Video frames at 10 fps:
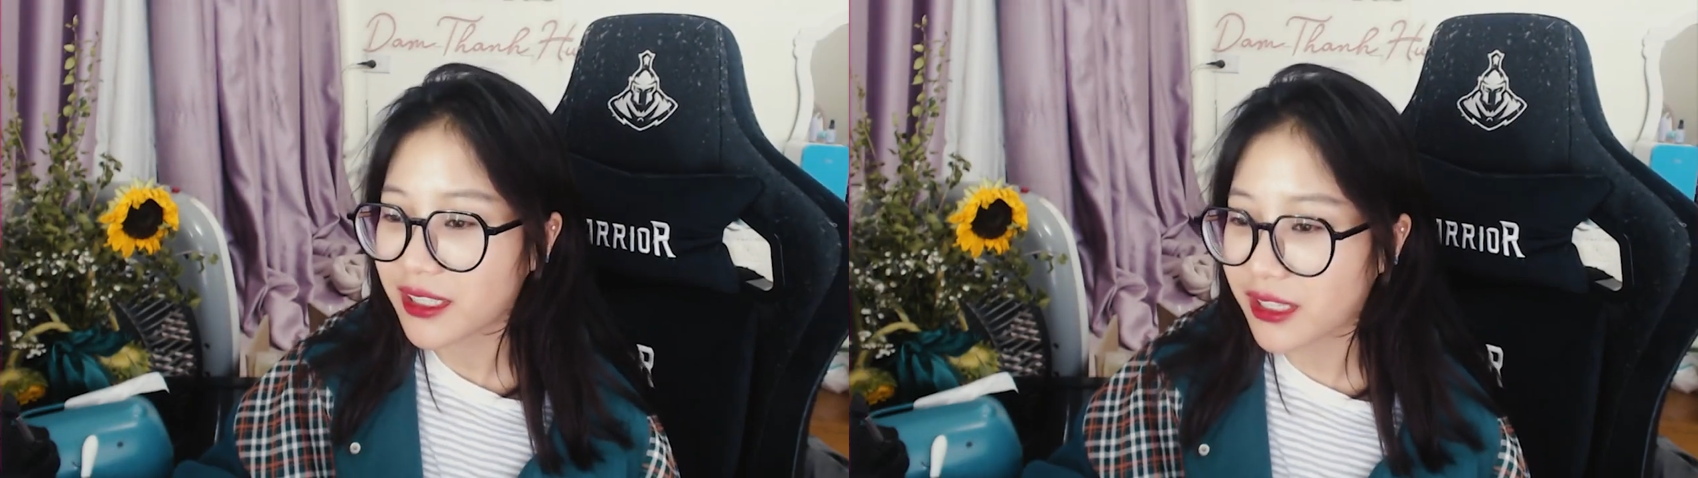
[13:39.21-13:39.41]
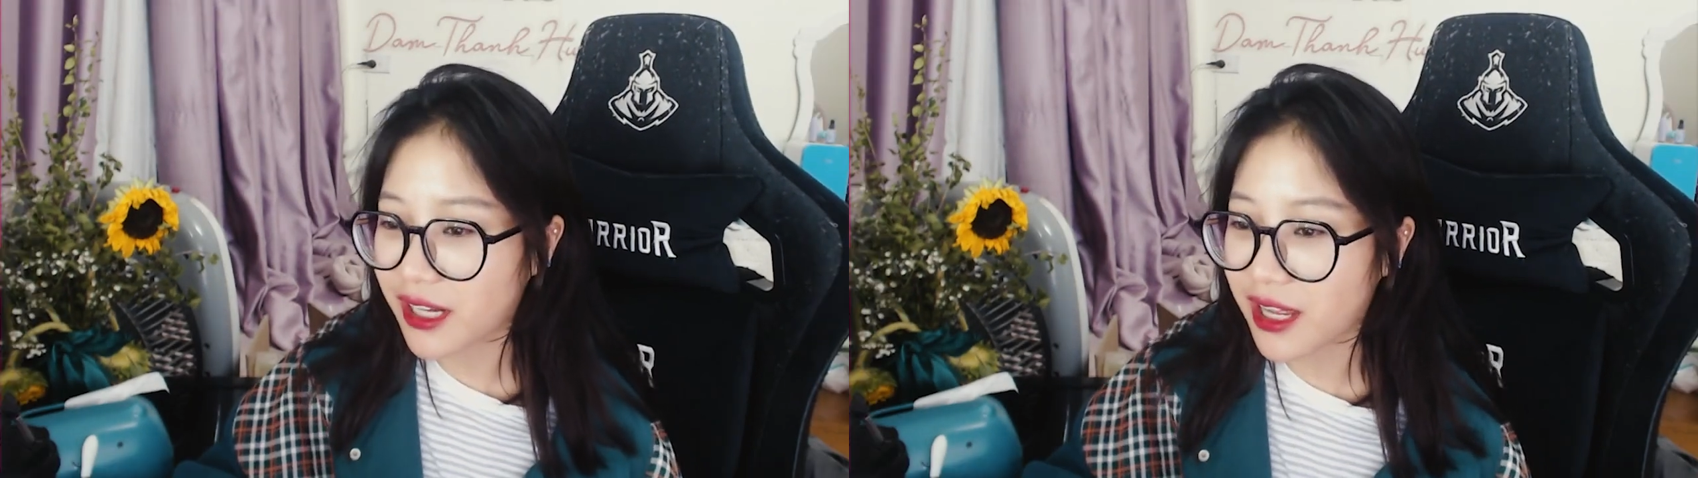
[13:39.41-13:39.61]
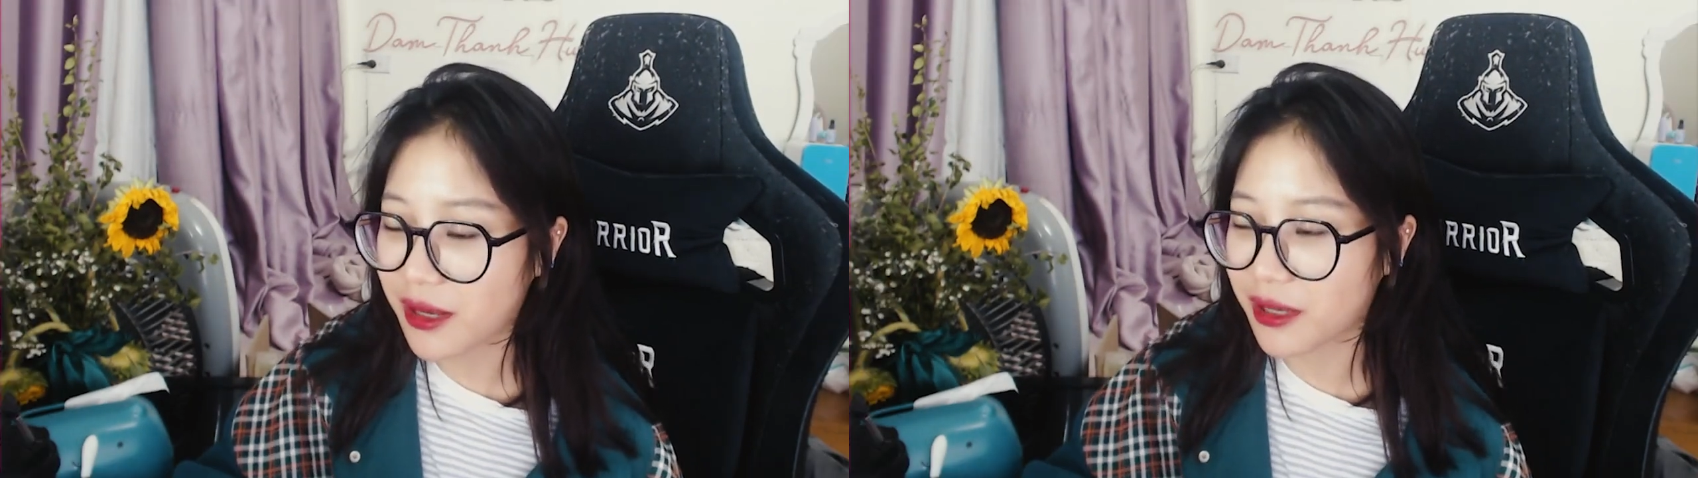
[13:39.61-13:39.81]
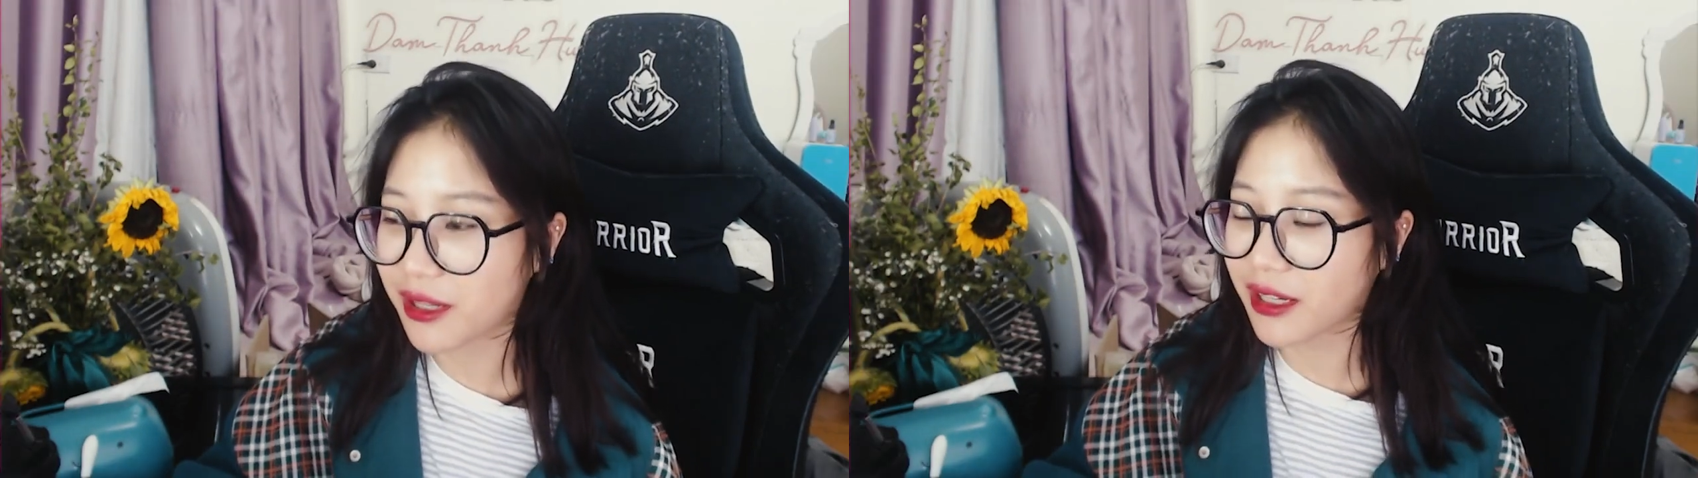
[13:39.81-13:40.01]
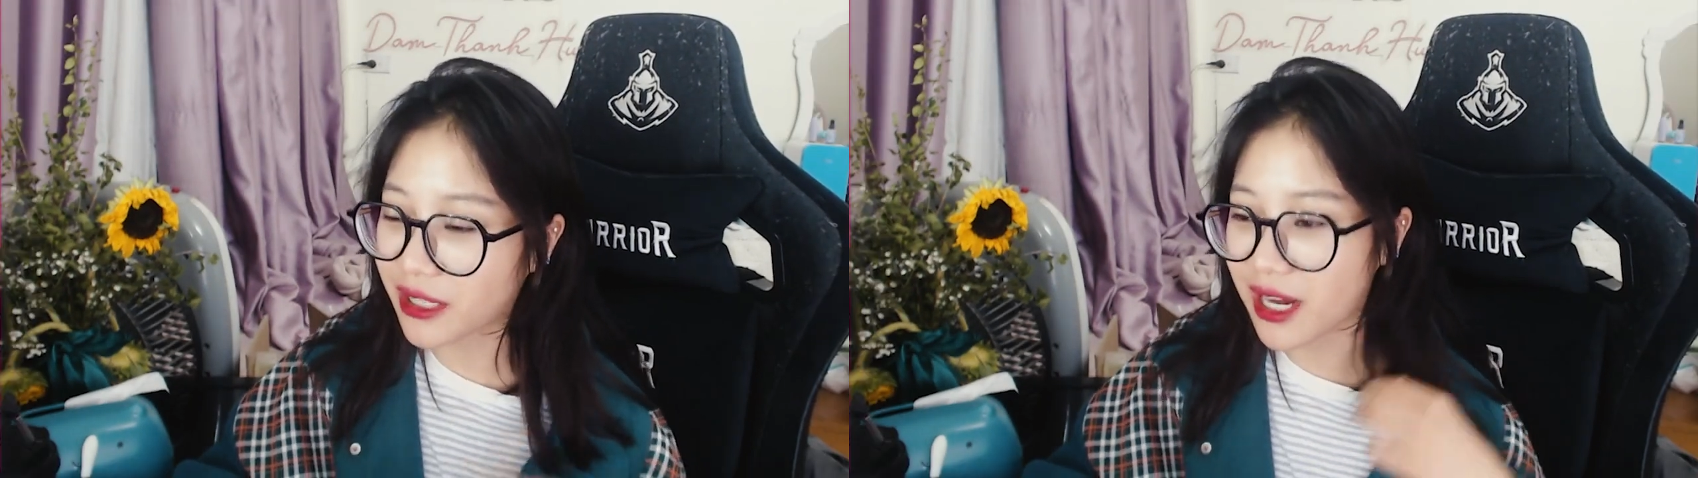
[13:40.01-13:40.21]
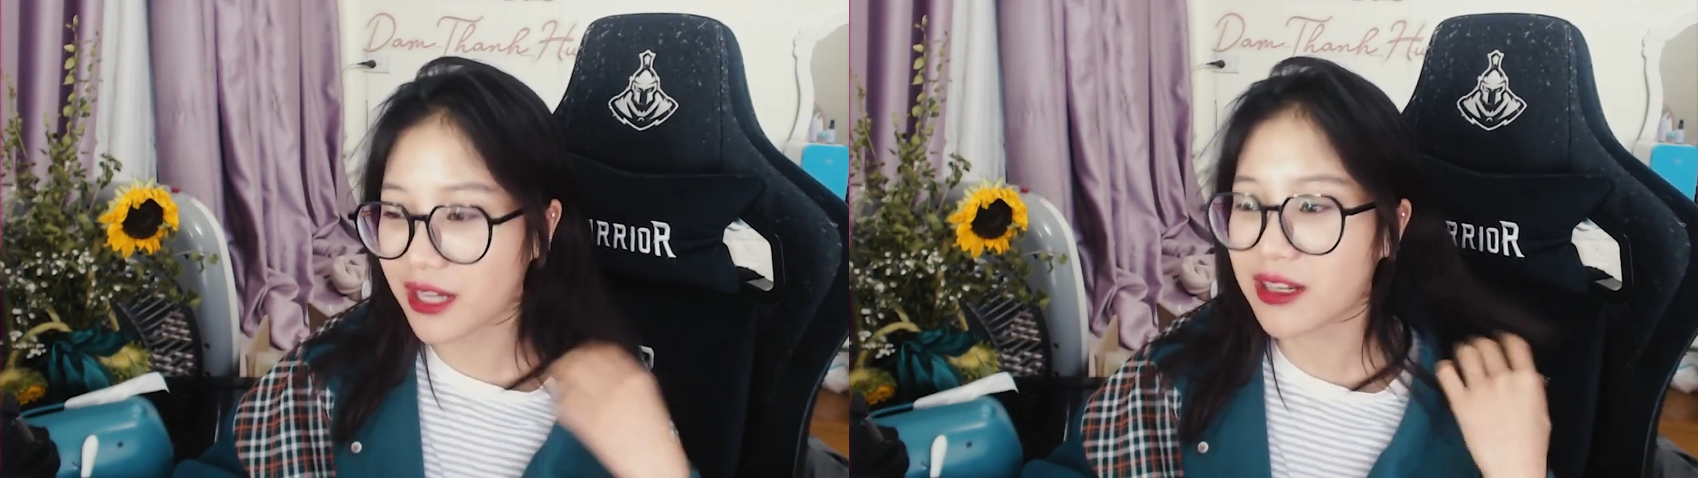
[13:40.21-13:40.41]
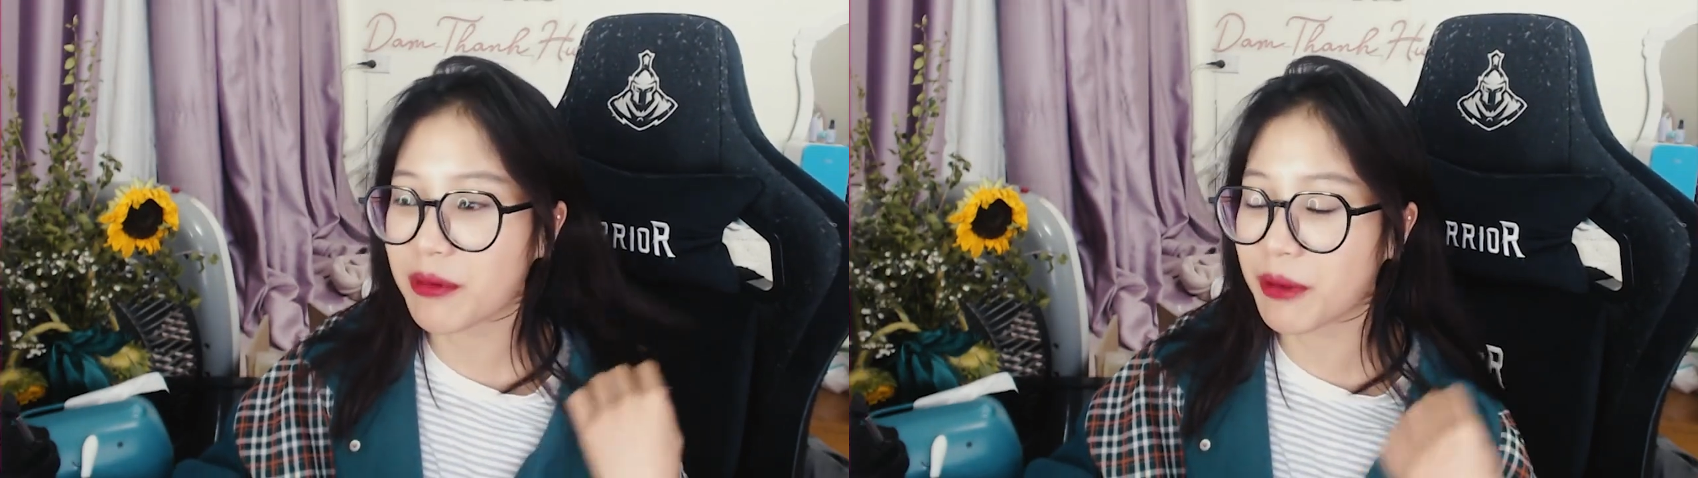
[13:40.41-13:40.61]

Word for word: đấy là đấy là người